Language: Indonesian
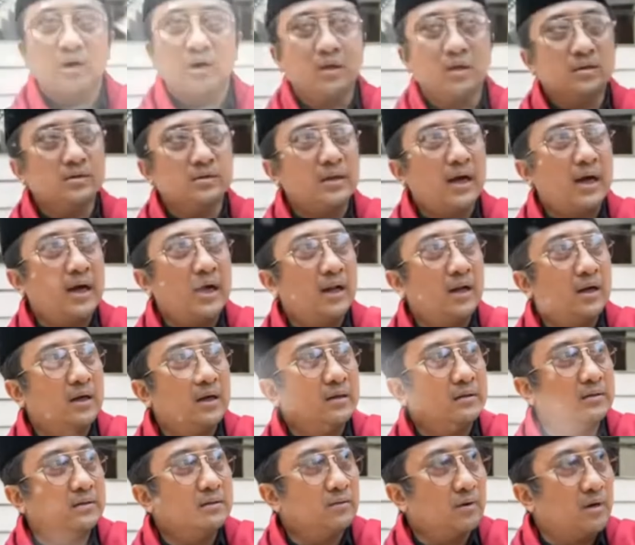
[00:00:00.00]
total
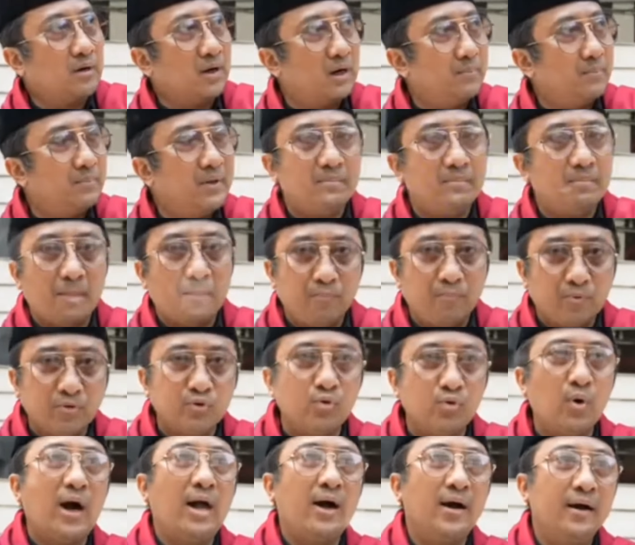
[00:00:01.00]
kurang lebih
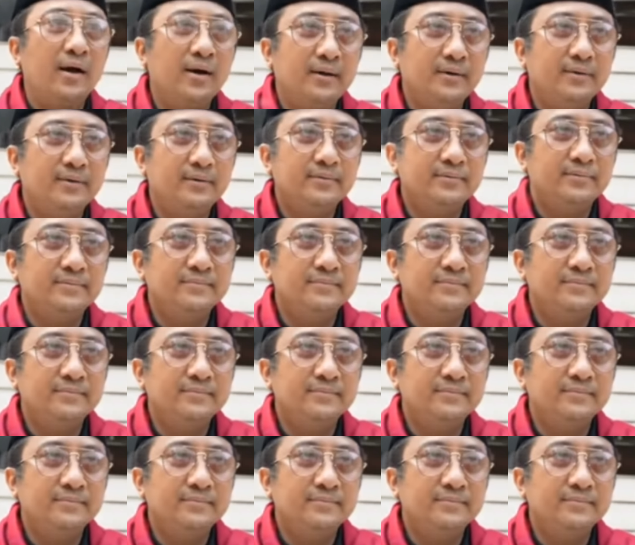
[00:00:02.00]
52